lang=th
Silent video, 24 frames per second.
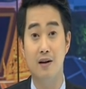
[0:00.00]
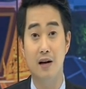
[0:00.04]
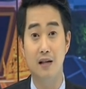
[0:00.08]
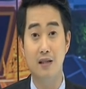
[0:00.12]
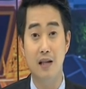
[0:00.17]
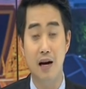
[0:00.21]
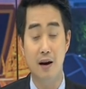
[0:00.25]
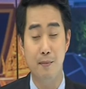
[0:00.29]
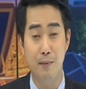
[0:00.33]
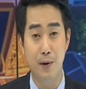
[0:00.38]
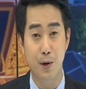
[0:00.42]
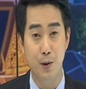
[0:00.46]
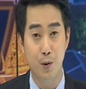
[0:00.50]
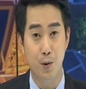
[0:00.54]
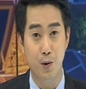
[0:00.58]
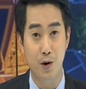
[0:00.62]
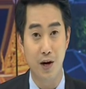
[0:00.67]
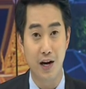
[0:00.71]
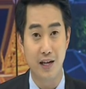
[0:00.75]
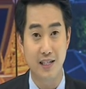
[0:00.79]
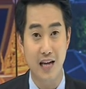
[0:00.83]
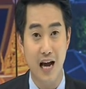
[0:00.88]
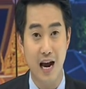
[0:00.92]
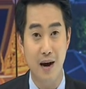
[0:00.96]
ร่างรัฐธรร
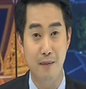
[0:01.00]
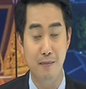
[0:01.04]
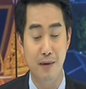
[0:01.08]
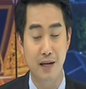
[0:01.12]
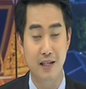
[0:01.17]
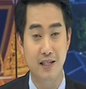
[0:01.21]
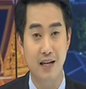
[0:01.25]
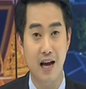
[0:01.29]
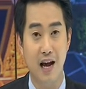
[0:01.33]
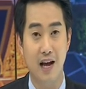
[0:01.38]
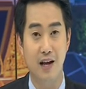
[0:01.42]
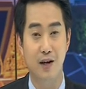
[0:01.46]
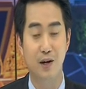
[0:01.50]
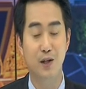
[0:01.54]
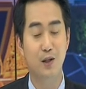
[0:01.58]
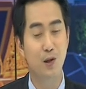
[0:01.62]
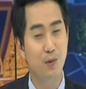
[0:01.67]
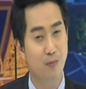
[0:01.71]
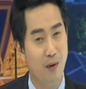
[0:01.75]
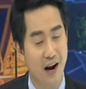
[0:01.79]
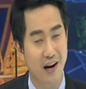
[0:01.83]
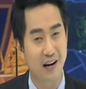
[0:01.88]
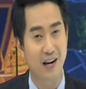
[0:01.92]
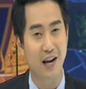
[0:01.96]
มนูญอาจารย์มีชั
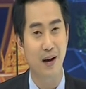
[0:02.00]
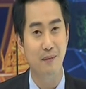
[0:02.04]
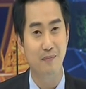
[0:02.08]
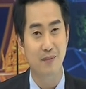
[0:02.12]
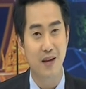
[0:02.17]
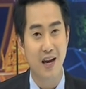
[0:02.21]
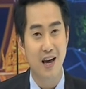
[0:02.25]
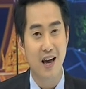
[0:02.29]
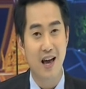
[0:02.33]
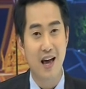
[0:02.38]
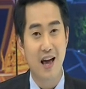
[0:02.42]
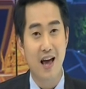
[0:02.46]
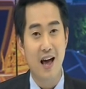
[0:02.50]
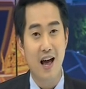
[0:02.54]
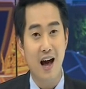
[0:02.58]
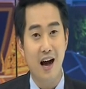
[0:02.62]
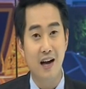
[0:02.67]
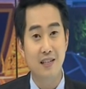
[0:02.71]
ยริชุพันธ์ครับ